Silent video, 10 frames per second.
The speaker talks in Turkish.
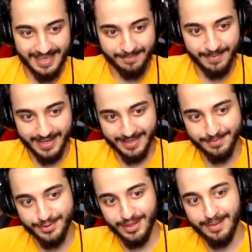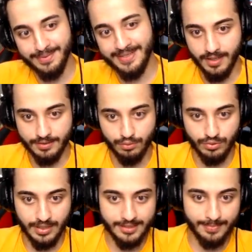Gelin bakalım şöyle bir. Hah dur
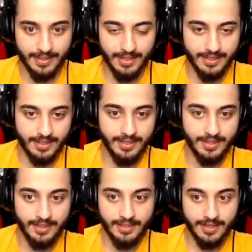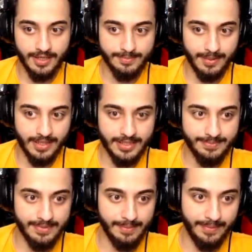kaçma kanka. Kaçma
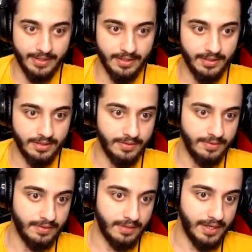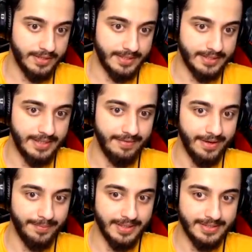kaçayım deme. Ayak sesi de
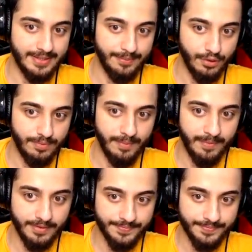vermek istemiyorum ama.